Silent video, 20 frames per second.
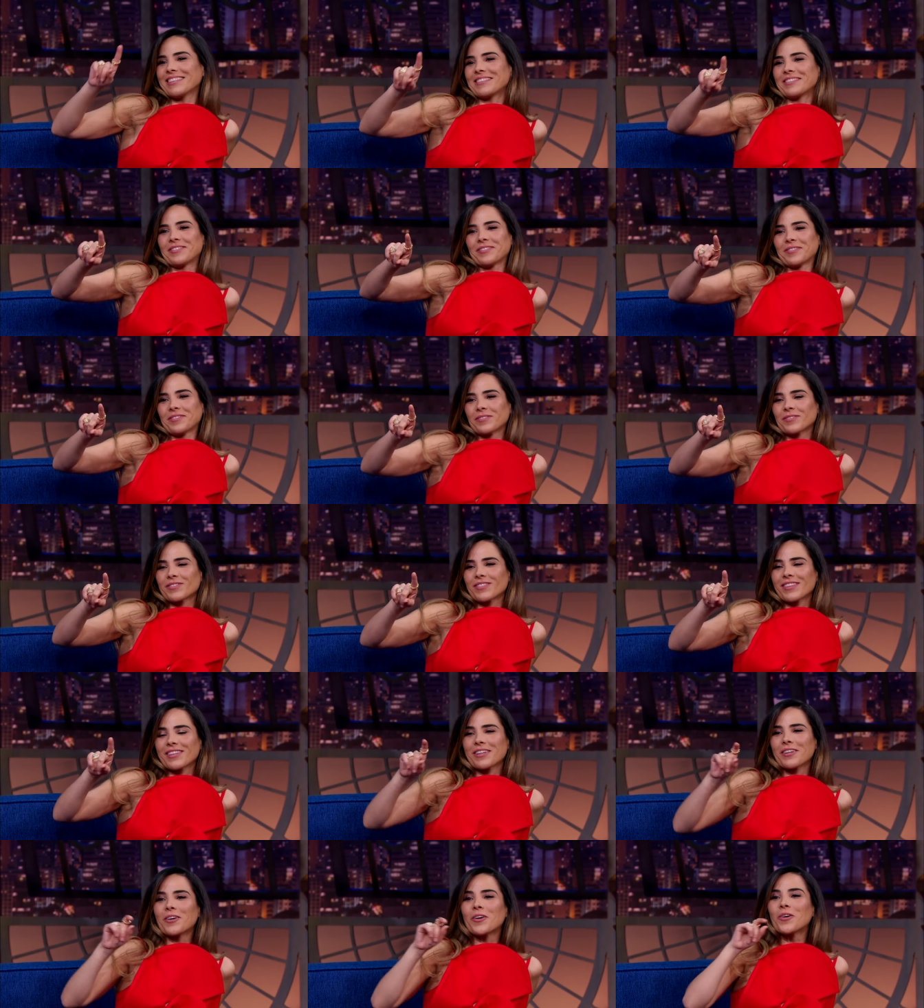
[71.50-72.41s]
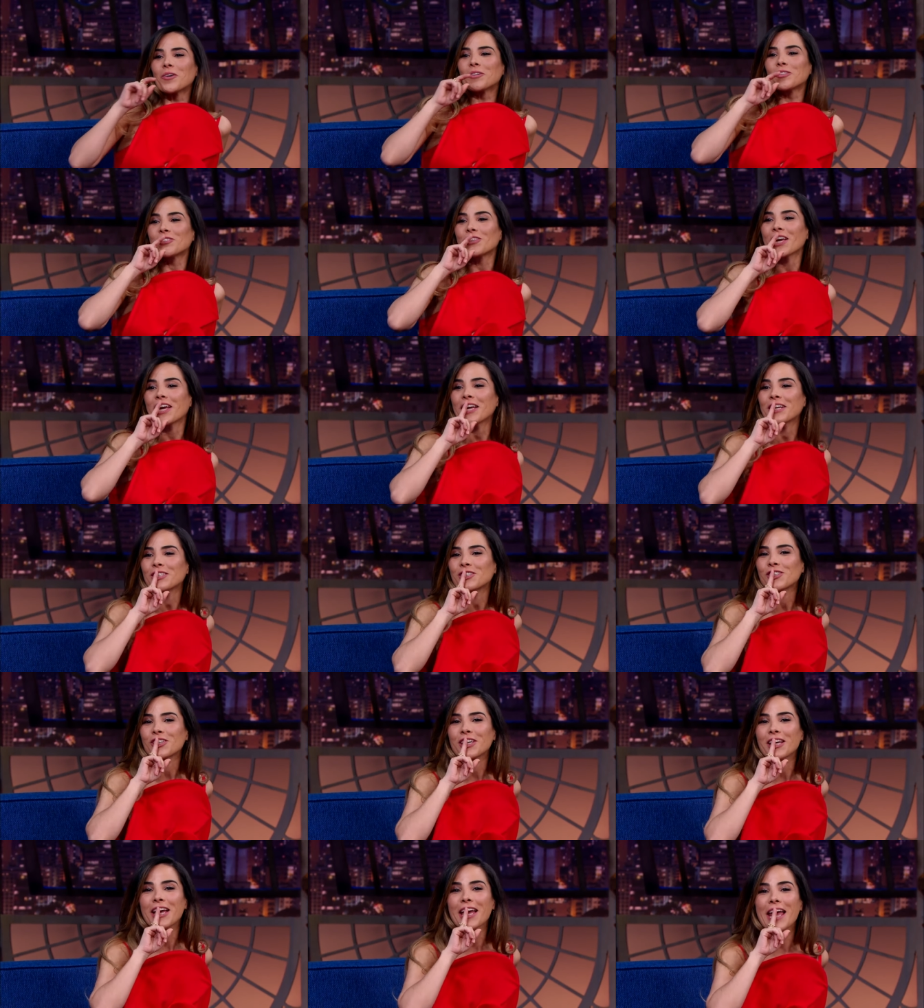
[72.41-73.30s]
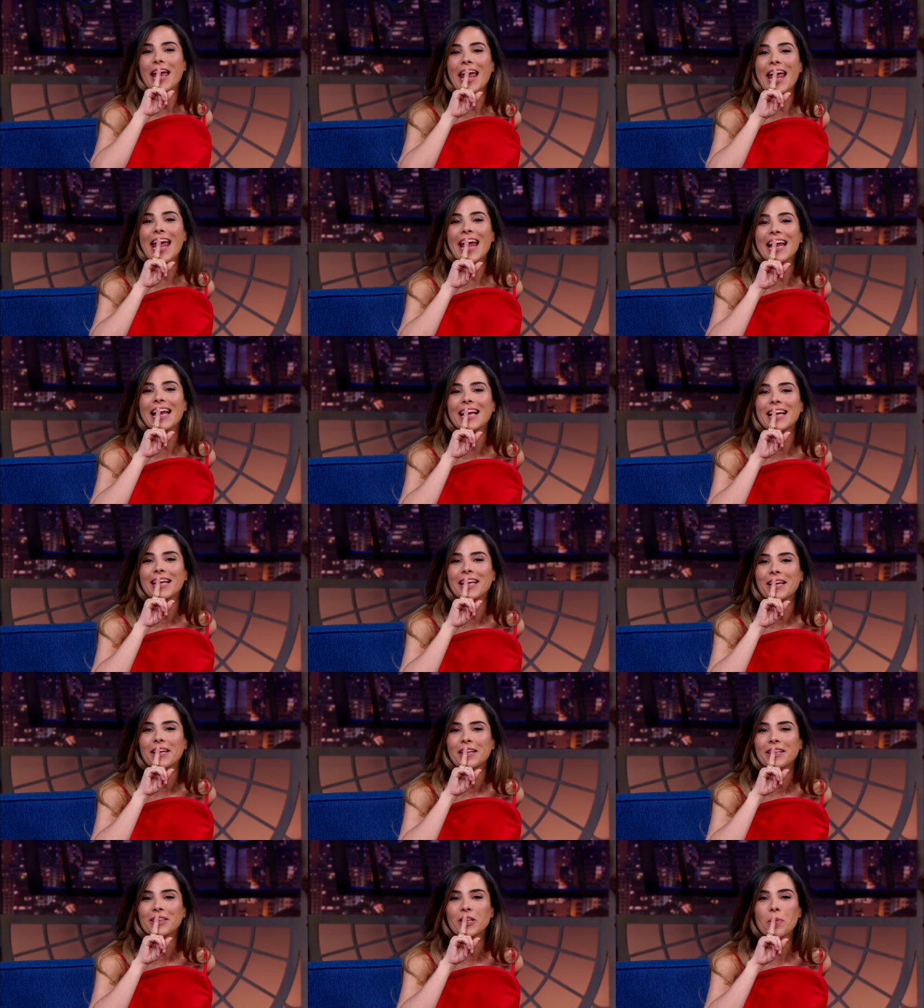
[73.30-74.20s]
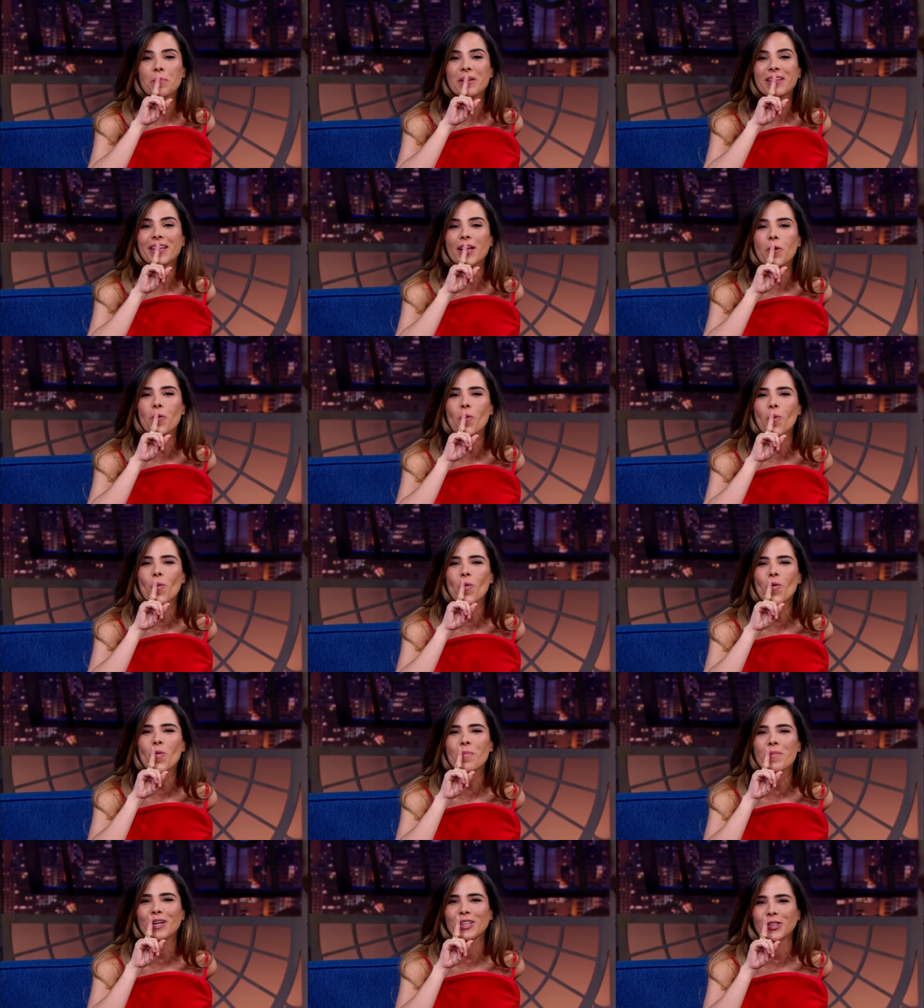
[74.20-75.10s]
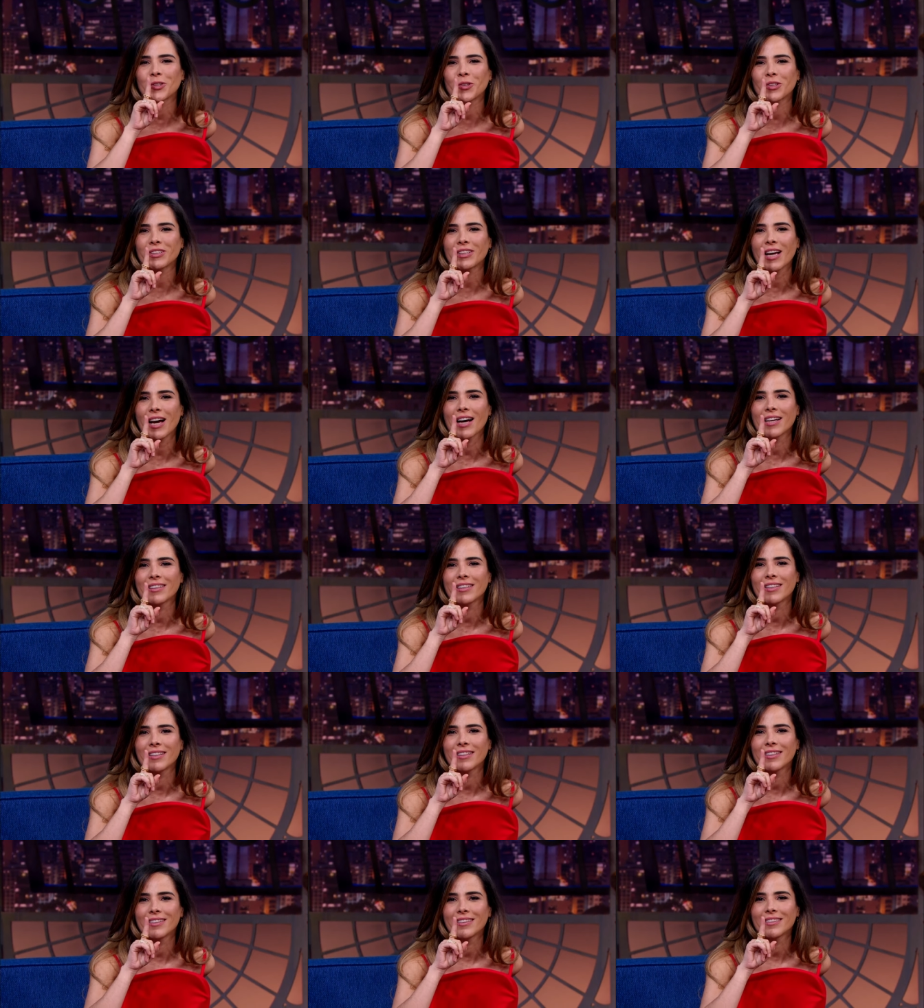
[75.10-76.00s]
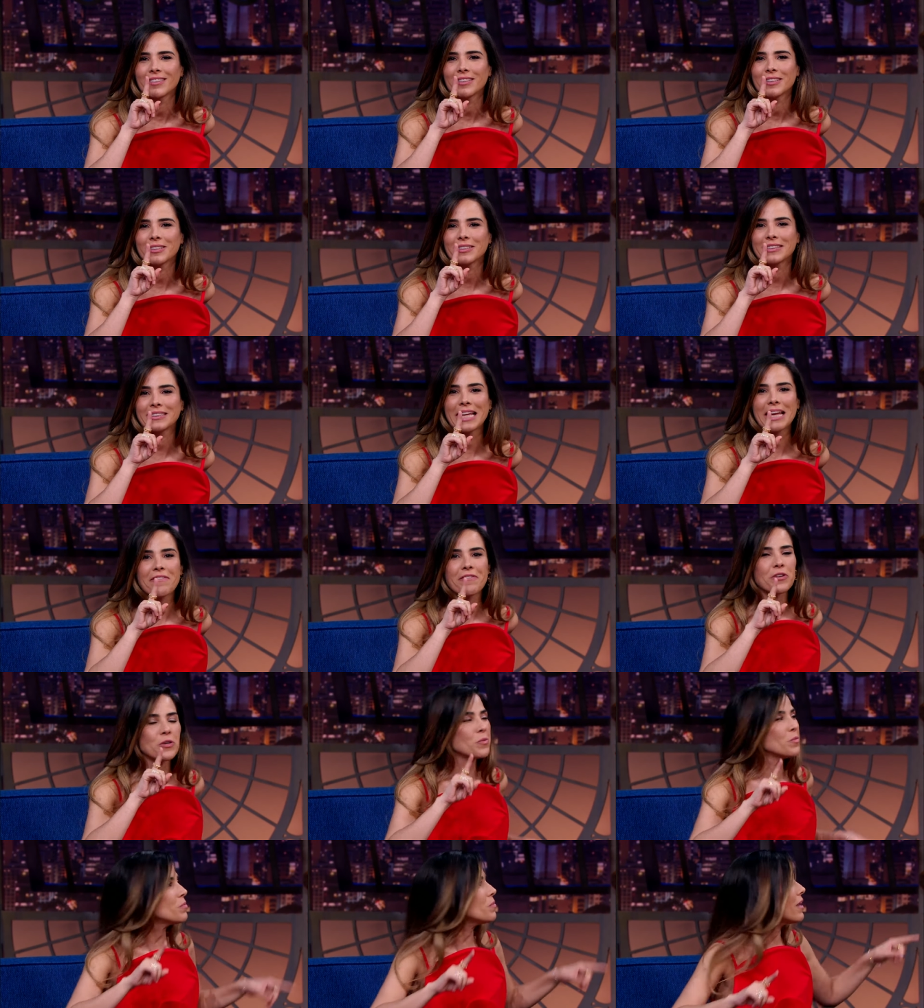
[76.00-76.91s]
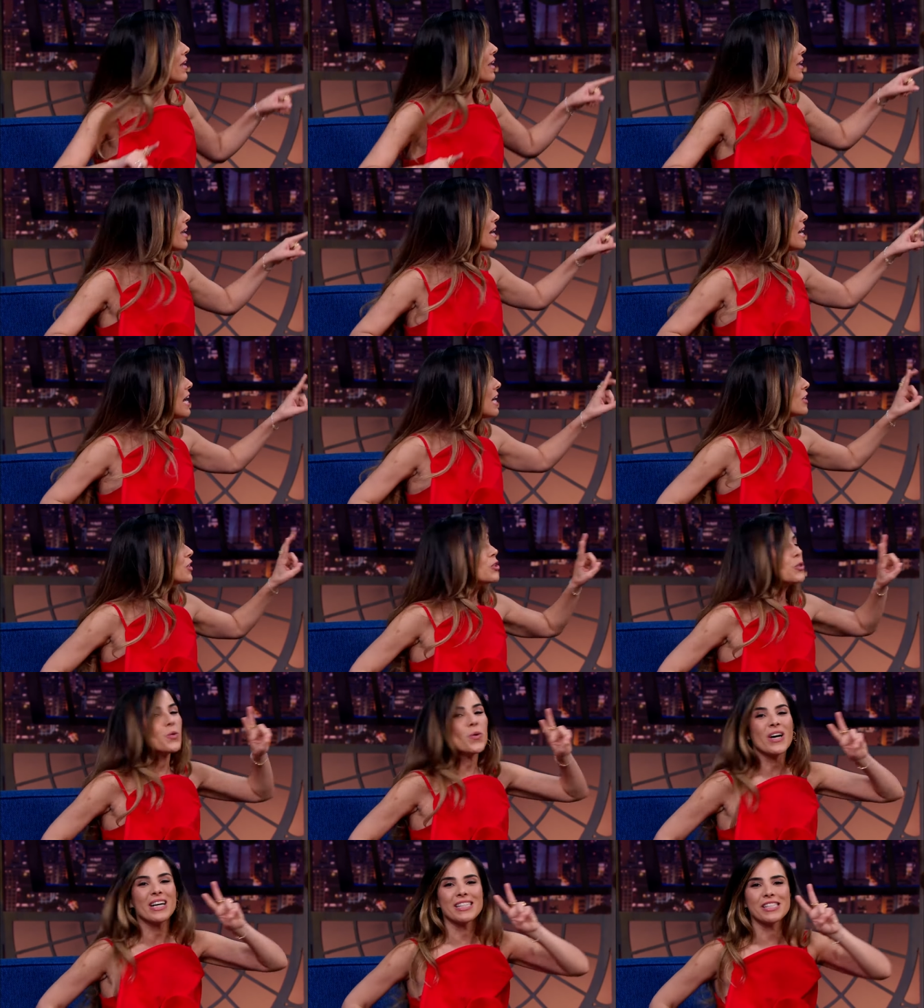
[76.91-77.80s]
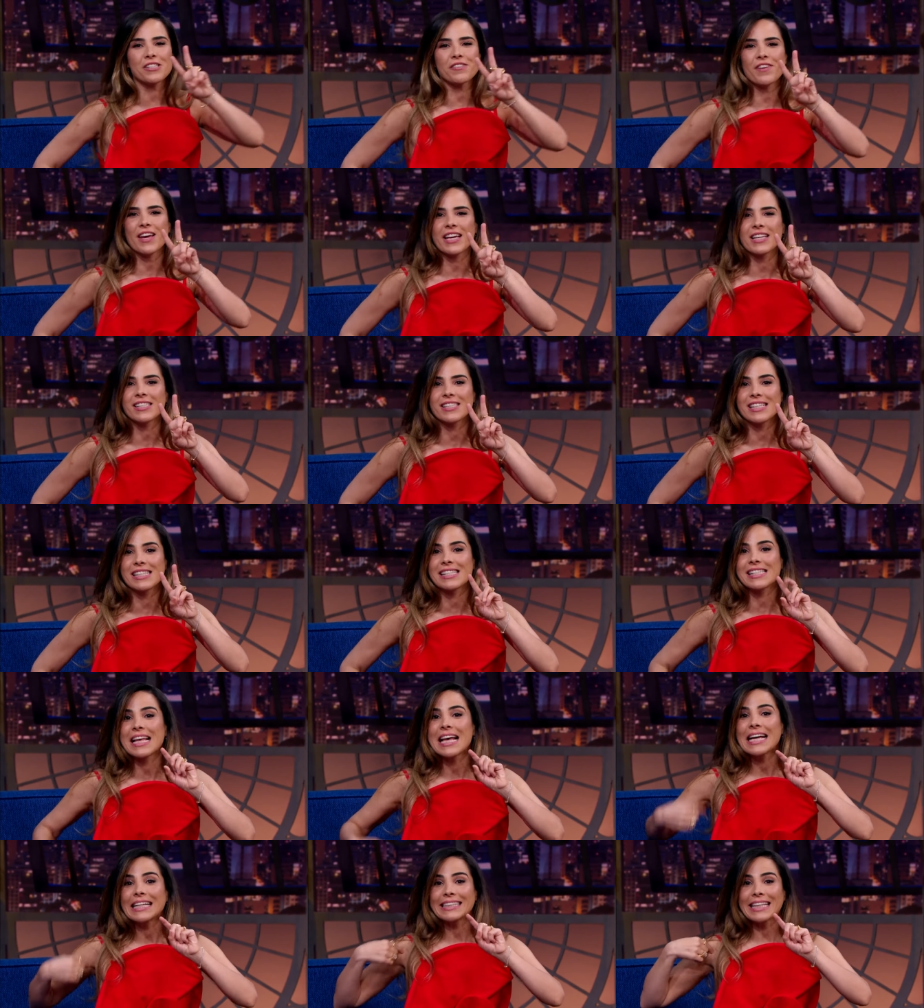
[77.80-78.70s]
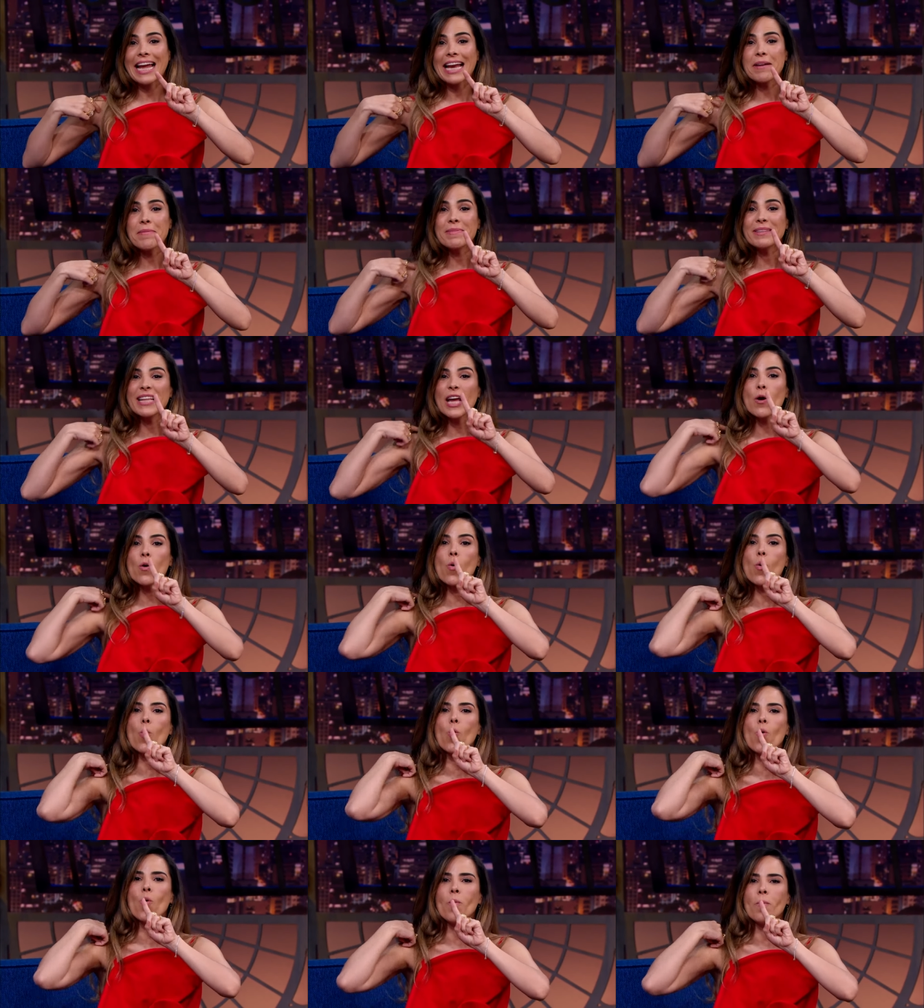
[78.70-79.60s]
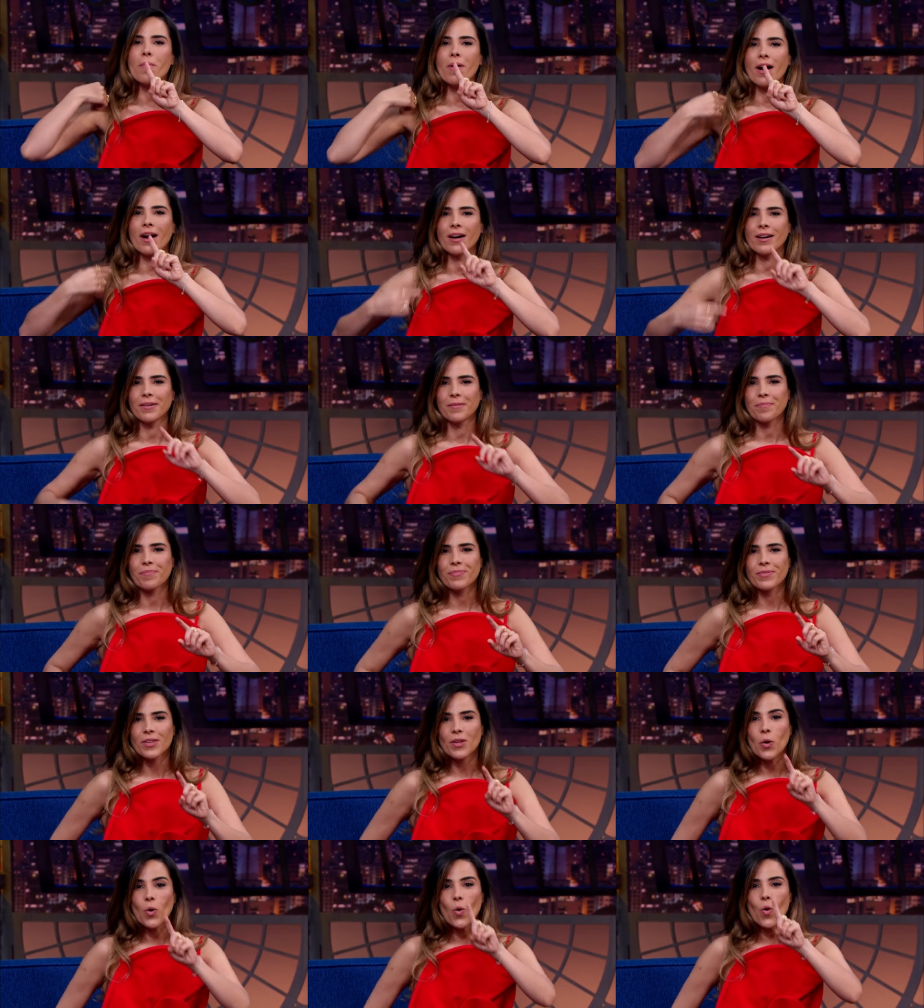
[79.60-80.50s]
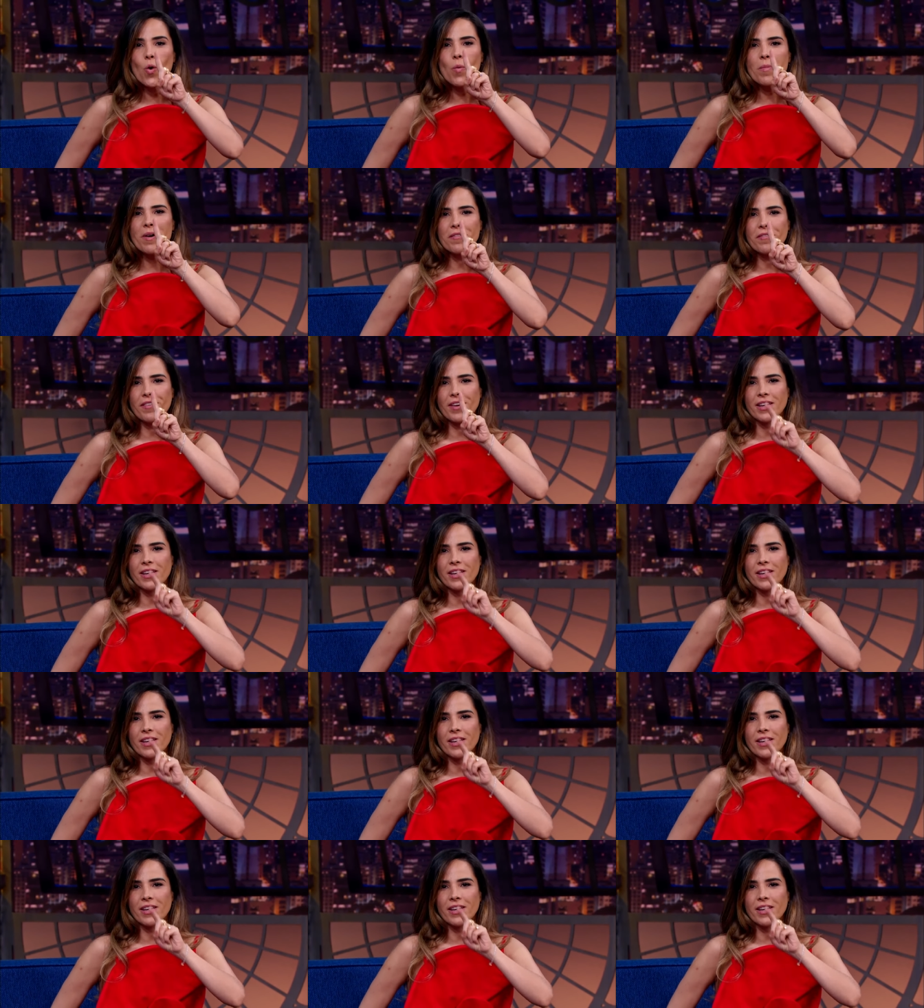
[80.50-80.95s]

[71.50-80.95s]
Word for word: à dieta da Vanessa. Ô, gente, ele não me deu uma tortada. Teve uma, Roubo. duas vezes. Ele me deu uma. Roubo. Uma vez.